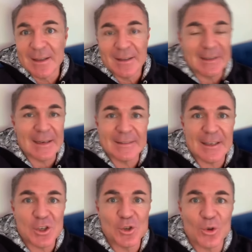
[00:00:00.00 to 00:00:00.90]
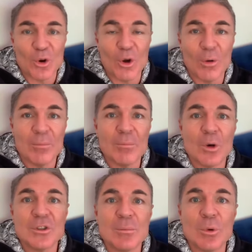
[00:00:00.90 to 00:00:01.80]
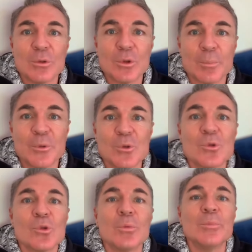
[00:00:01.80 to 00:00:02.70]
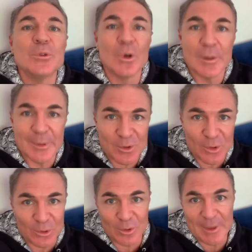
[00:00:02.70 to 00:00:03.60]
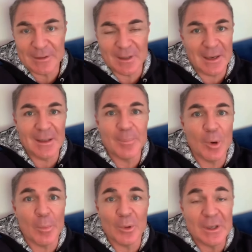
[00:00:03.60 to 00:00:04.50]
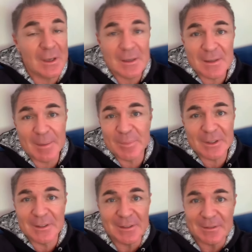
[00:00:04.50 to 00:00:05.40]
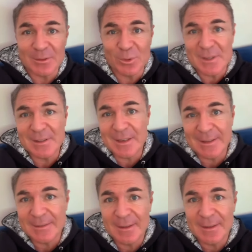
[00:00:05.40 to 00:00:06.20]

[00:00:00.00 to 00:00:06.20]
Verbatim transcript: In realtà ci sono modi molto più subdoli per sottomettere i popoli, sempre di dittatura si tratta.